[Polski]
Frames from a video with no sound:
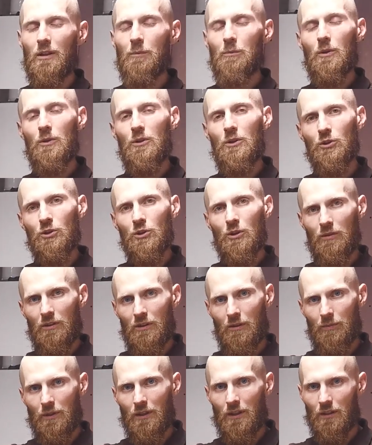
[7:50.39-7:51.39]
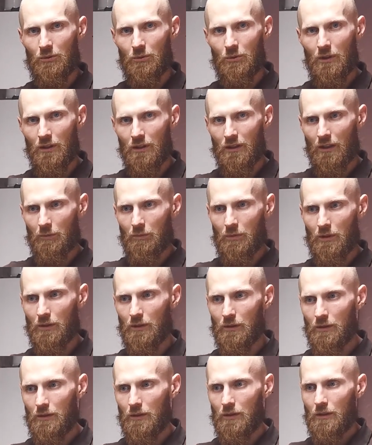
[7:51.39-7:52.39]
albo niższą temperaturę i
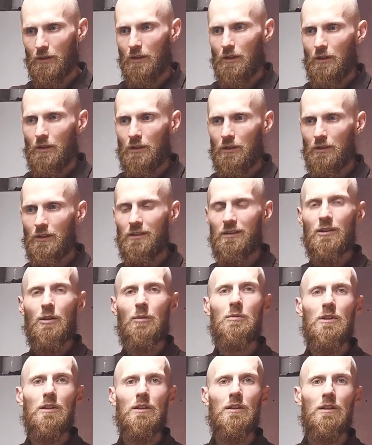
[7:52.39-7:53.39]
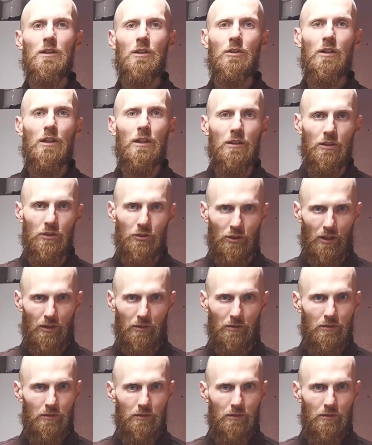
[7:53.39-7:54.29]
jakby nic ją nigdy nie ogranicza.